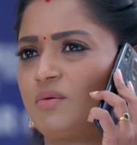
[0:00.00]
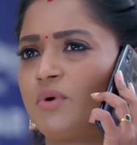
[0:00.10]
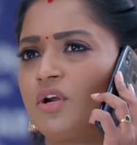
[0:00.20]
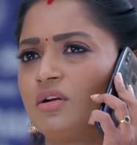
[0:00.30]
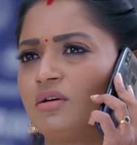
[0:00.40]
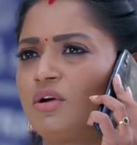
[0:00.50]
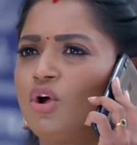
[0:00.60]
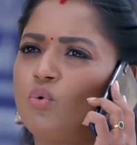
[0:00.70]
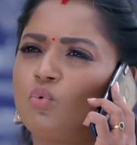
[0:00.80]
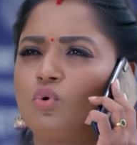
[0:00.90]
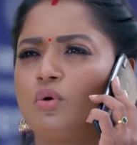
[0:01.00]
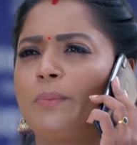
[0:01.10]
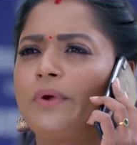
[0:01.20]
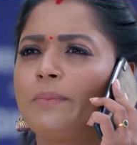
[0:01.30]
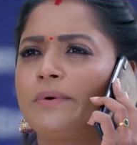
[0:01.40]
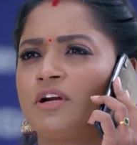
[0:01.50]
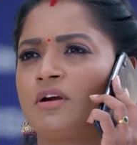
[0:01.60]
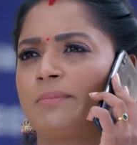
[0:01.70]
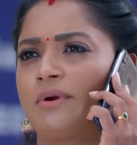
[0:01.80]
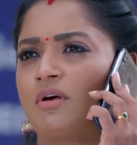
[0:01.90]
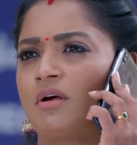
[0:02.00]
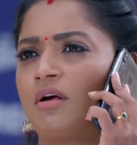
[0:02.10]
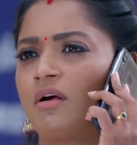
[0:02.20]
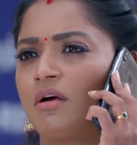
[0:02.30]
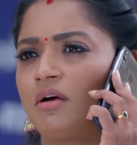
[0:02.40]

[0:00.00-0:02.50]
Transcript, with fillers: என்ன மலரு உன்னை போய் அப்படி நினைப்பனா